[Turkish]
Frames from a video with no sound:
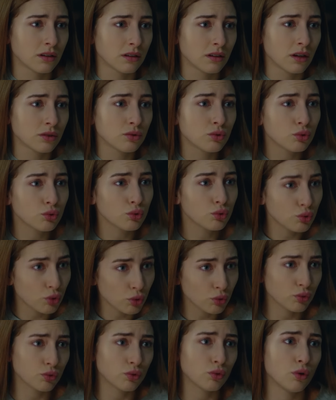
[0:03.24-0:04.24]
Ya çocuk
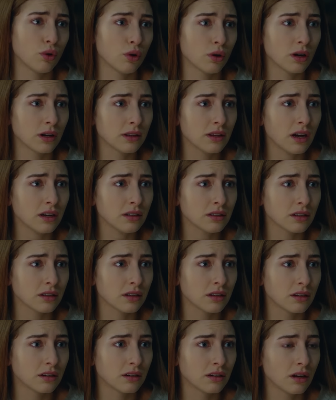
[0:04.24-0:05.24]
çok üzülüyor kadar.
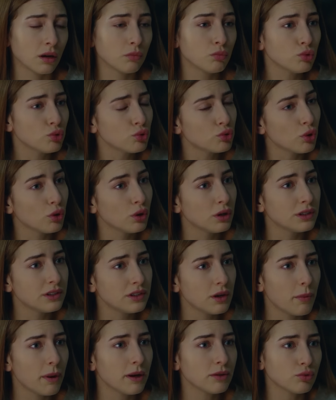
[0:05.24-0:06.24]
Ya bunu söyleyince ben